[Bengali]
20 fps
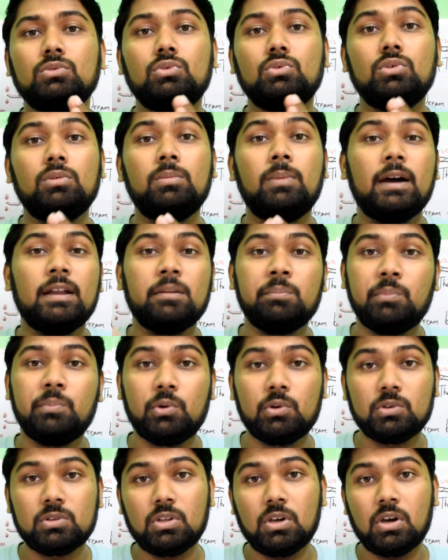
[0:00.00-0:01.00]
দুবার
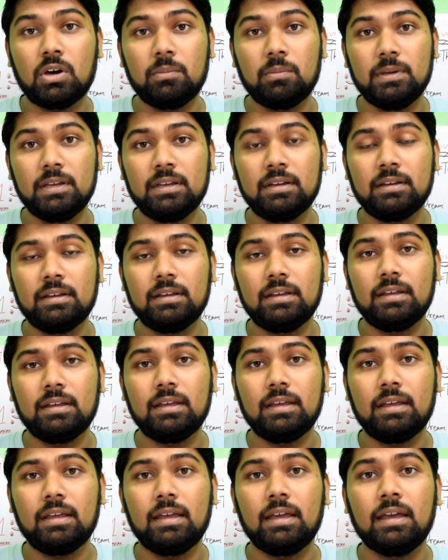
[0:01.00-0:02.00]
পড়তে হবে
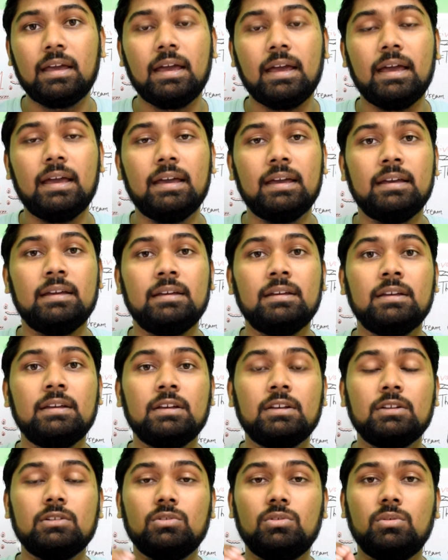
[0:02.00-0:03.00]
হ্যাঁ
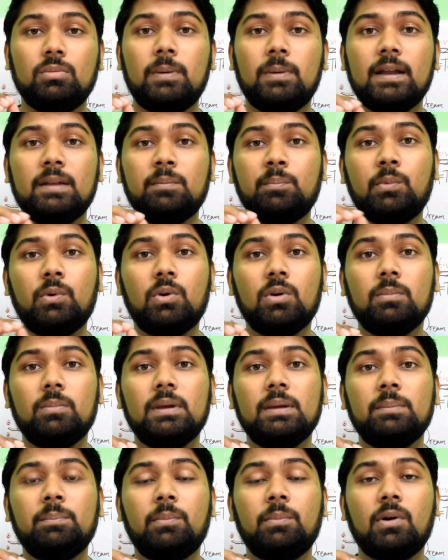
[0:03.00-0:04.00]
দুবার
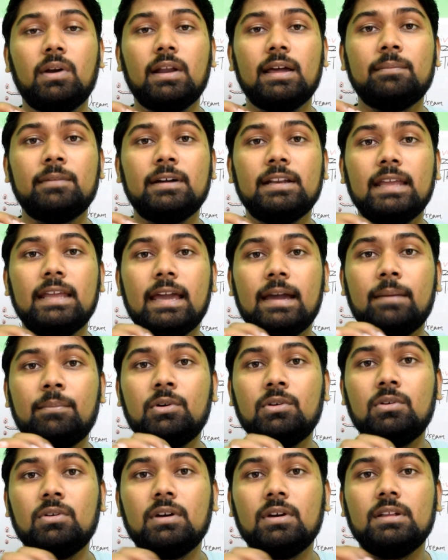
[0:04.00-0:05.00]
পড়বে পড়া মানে
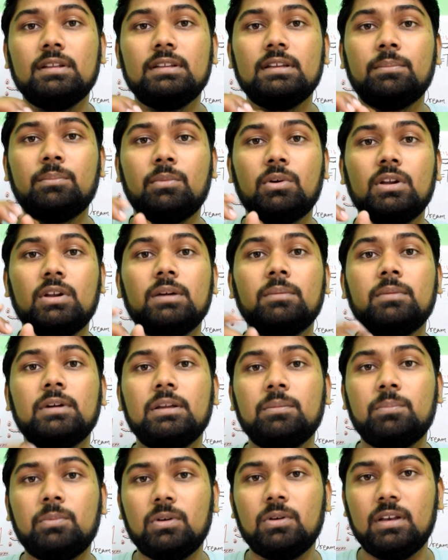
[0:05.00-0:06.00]
এমন নয় যে মনে
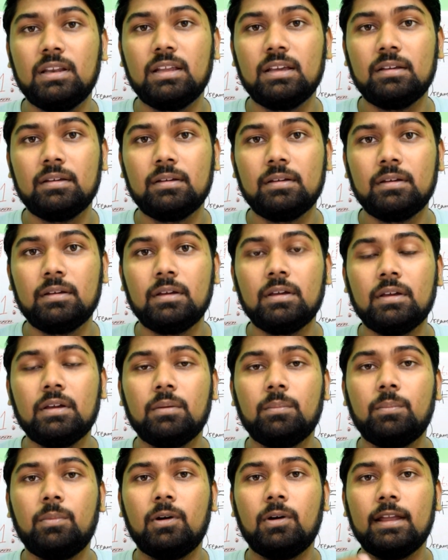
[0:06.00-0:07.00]
মনে পড়লে
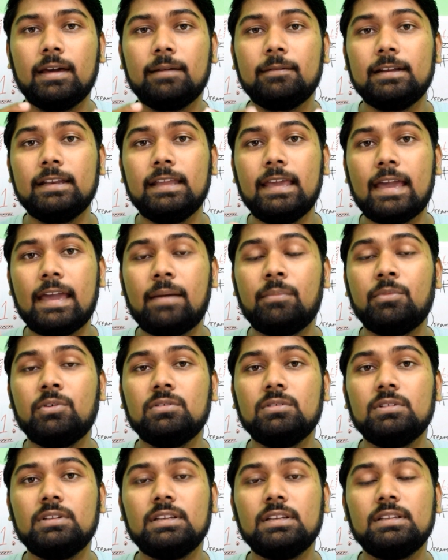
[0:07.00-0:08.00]
পড়া মানে
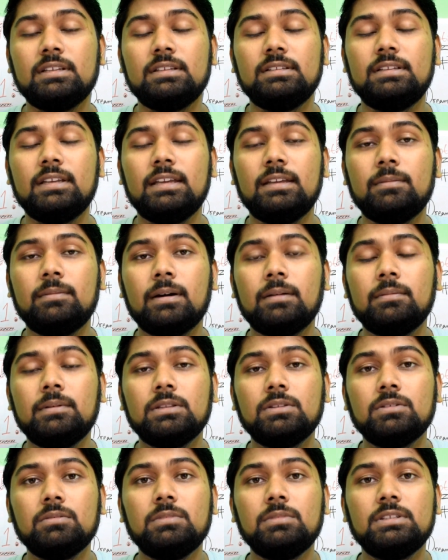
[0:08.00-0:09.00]
এমন যে যেইভাবে
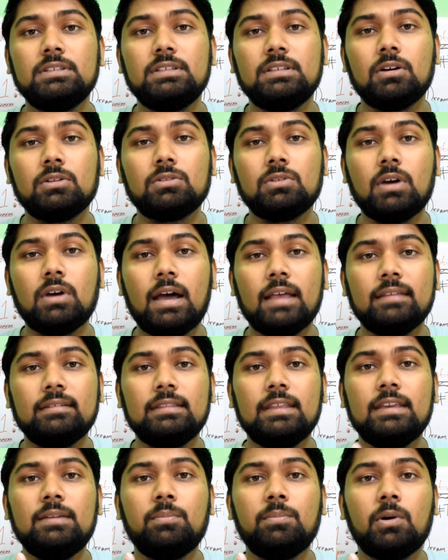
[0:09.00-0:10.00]
তুমি যত
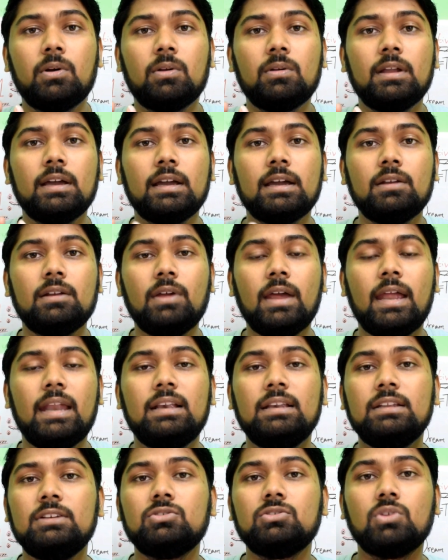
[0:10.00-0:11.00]
আসতেই পড়ো না কেন
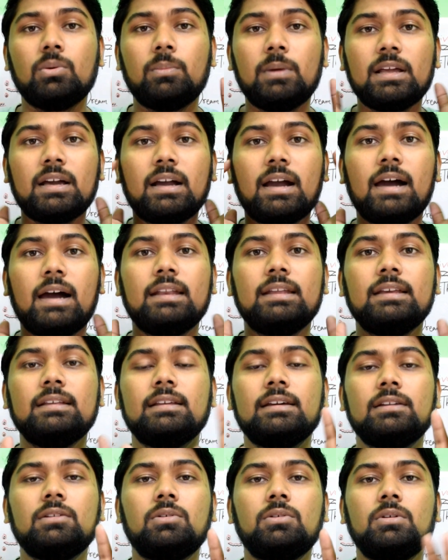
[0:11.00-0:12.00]
অ্যাটলিস্ট তোমার কানে
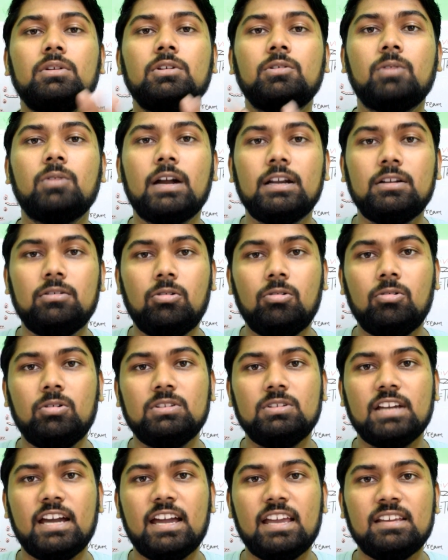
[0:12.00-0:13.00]
যেন ওই ওয়ার্ডগুলো
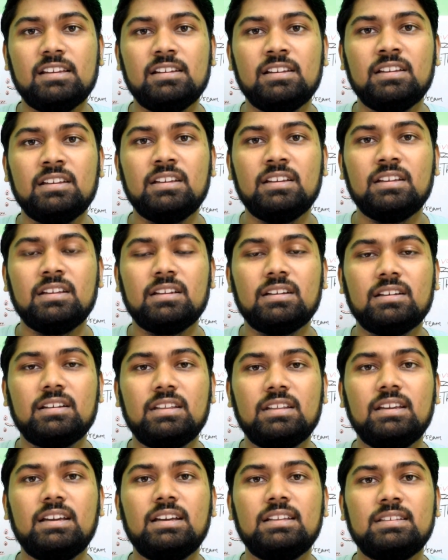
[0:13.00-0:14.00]
যায়
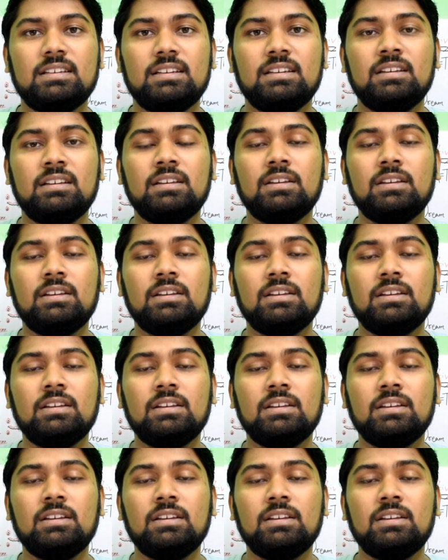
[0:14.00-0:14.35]
ঠিক আছে